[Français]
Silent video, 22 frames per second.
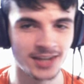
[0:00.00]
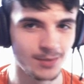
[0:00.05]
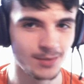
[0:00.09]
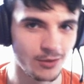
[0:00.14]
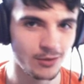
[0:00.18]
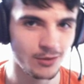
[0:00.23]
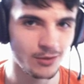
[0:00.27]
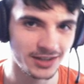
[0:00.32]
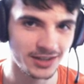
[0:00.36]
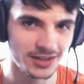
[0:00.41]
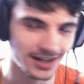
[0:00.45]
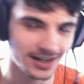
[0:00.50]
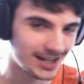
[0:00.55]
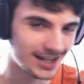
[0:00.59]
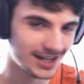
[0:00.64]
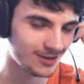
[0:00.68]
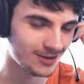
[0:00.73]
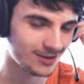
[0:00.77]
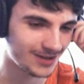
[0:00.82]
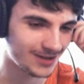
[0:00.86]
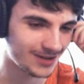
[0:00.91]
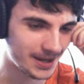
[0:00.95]
vétérinaire,
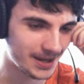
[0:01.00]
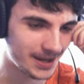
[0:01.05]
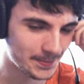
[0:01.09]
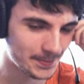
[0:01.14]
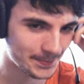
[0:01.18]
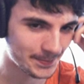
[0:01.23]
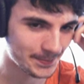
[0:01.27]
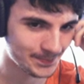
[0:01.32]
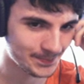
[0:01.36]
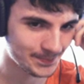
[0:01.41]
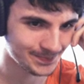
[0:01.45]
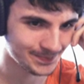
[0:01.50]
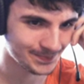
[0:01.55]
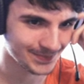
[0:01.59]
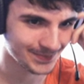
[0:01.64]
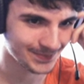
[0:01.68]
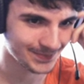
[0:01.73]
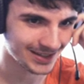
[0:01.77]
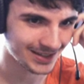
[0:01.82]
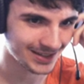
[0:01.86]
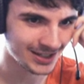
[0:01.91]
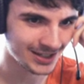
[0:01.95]
vous voyez.
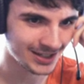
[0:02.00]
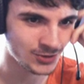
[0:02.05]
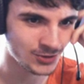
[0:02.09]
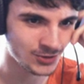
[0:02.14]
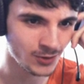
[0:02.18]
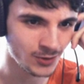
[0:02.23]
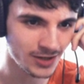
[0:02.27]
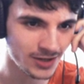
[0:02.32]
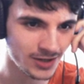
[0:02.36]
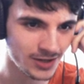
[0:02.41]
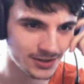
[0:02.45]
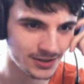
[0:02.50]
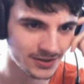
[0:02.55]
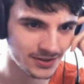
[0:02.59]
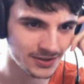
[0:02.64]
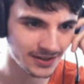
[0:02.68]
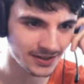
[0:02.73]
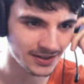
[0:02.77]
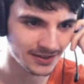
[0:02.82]
je veux voir ce que c'est ça.